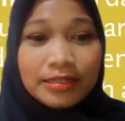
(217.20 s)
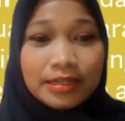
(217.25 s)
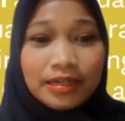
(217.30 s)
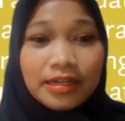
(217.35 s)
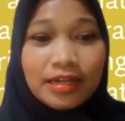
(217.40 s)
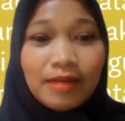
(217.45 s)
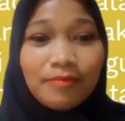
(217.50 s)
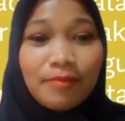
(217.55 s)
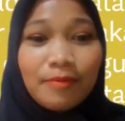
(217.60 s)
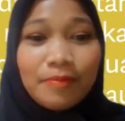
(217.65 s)
di
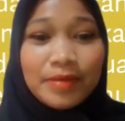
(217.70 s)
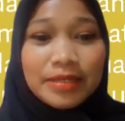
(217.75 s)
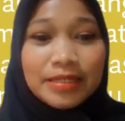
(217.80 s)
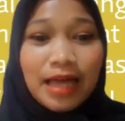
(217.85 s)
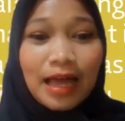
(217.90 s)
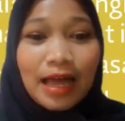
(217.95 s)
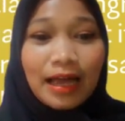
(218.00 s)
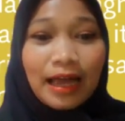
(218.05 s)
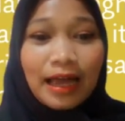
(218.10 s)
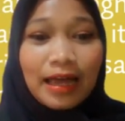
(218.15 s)
sini dia
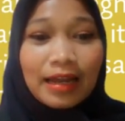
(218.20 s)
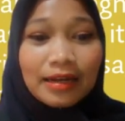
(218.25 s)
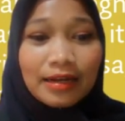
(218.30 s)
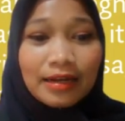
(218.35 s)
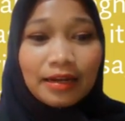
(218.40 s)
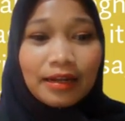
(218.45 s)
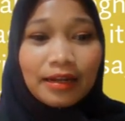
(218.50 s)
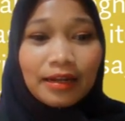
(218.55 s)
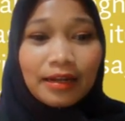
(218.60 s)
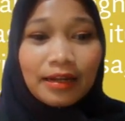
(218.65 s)
memisahkan
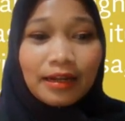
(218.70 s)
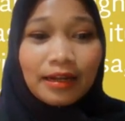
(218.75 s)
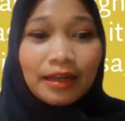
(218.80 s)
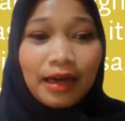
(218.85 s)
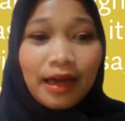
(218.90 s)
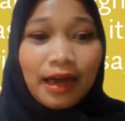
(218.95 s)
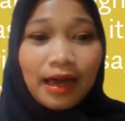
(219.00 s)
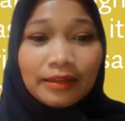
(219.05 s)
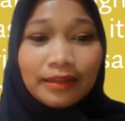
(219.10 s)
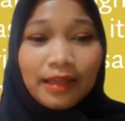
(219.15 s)

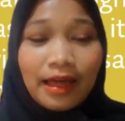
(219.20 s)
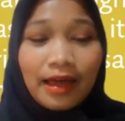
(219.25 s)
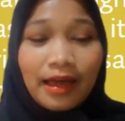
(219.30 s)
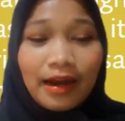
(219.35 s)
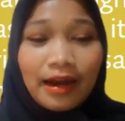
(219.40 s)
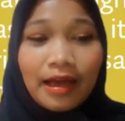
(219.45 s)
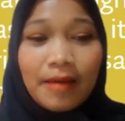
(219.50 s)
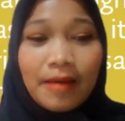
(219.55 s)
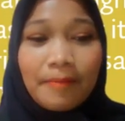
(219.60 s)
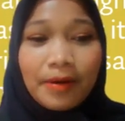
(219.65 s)
ya,
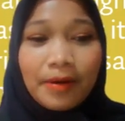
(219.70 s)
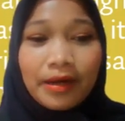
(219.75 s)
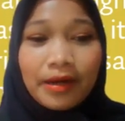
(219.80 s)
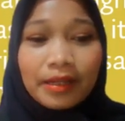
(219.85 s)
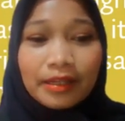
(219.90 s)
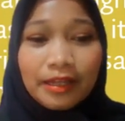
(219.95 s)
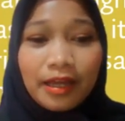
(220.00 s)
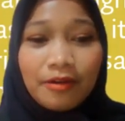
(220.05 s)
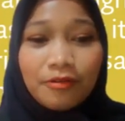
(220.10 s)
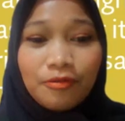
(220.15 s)
antara
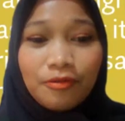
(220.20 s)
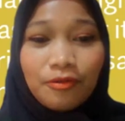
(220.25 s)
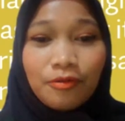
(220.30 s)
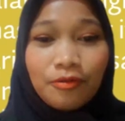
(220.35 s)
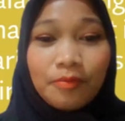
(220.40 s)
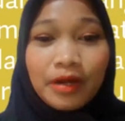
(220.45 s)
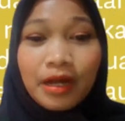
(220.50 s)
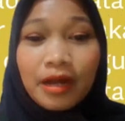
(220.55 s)
pengertian hukum